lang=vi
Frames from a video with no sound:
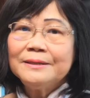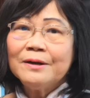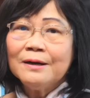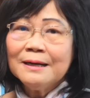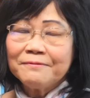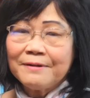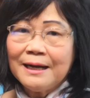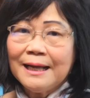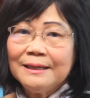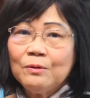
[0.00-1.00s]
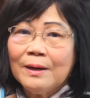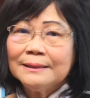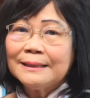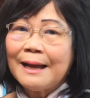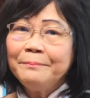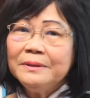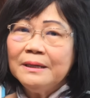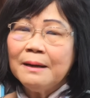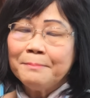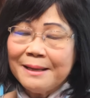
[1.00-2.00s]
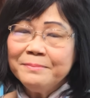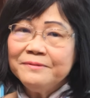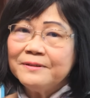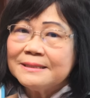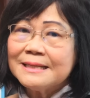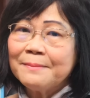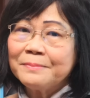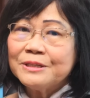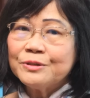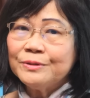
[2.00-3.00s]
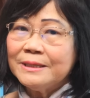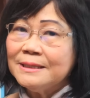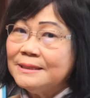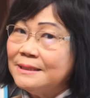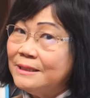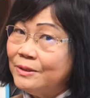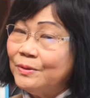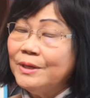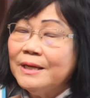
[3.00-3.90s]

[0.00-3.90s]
Đó là phản ảnh khoảng 80 à, 70% cái số tiền lương hưu.